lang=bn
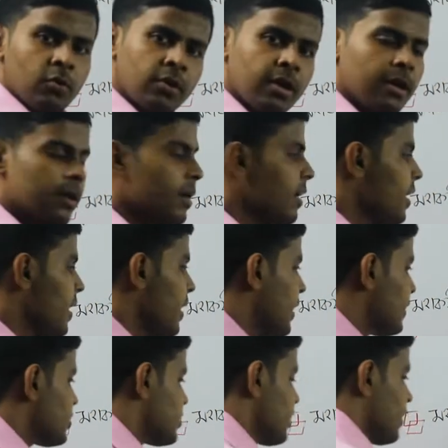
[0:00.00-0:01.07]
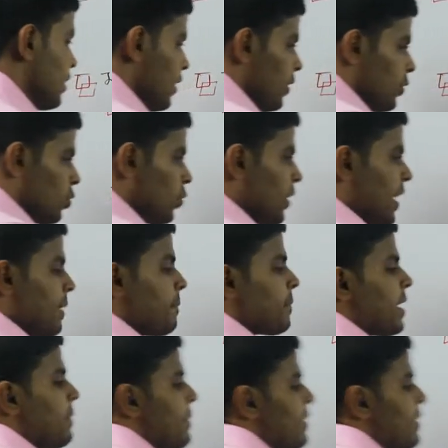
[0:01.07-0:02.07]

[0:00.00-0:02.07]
ওকে আচ্ছা তো এম প্রাইম